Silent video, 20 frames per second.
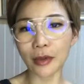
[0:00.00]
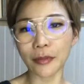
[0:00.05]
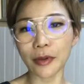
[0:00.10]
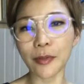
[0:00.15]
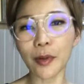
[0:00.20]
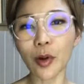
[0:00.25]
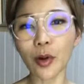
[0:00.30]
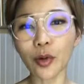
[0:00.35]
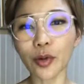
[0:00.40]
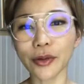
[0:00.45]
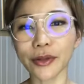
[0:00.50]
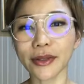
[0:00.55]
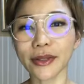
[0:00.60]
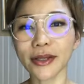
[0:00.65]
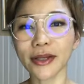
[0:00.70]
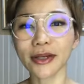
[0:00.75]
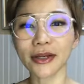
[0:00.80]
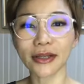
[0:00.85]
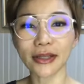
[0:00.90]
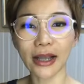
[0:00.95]
พี่โบกด
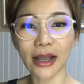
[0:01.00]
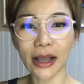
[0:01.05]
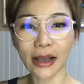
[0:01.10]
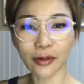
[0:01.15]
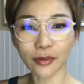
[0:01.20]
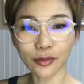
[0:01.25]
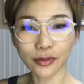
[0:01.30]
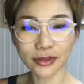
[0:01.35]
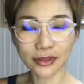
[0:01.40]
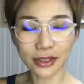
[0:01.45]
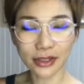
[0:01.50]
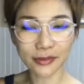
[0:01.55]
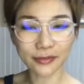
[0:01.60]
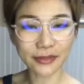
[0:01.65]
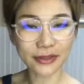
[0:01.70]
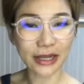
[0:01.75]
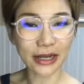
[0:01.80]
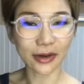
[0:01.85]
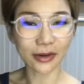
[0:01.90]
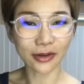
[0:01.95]
1นะคะคุณเจิม
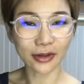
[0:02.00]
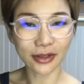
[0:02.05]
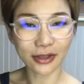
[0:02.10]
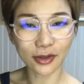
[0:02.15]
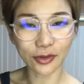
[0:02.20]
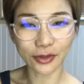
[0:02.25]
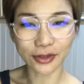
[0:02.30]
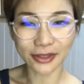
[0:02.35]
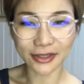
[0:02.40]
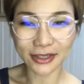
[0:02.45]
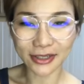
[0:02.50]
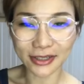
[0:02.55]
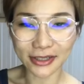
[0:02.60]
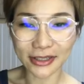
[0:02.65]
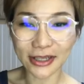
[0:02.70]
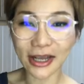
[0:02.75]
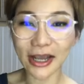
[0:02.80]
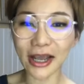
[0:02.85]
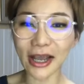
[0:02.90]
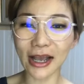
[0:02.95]
ศักดิ์กด
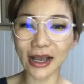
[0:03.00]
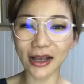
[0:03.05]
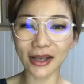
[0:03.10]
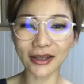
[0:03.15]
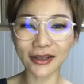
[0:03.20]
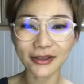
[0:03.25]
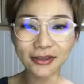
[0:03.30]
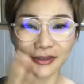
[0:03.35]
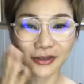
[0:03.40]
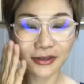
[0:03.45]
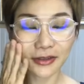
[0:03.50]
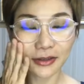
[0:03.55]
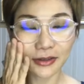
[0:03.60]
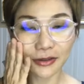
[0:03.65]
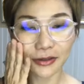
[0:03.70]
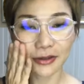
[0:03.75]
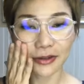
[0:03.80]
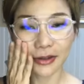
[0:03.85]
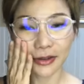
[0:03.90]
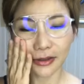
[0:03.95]
1นะคะ
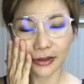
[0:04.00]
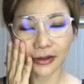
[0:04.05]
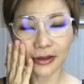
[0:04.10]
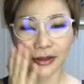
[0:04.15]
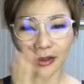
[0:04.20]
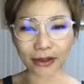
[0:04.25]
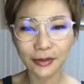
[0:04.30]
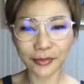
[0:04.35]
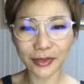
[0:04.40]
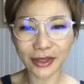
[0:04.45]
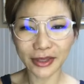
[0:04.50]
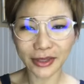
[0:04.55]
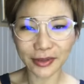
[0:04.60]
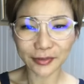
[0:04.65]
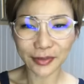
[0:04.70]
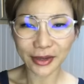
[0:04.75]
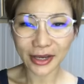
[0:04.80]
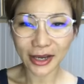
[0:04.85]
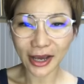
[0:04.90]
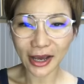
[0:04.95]
มีอีก
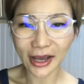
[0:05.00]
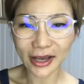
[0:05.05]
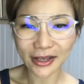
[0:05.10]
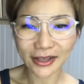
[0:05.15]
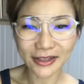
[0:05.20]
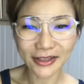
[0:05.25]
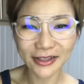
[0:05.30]
ไหมคะ